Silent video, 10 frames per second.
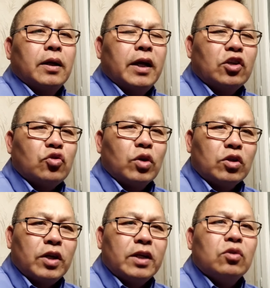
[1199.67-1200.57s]
ấy sửa
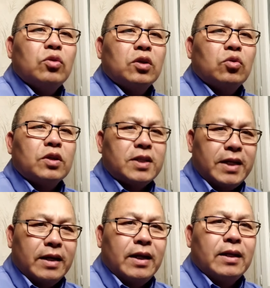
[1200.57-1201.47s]
cho ít thứ tuần
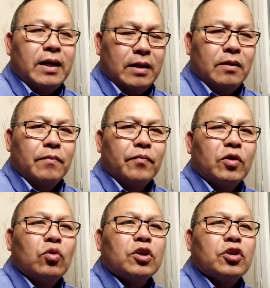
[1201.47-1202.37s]
gì này nè
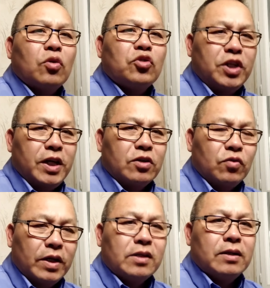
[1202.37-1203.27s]
tuần trâu gì à
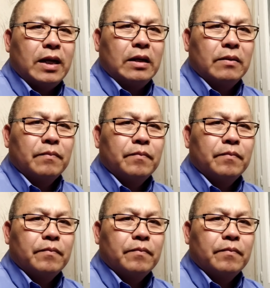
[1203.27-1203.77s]
trâu này sao là,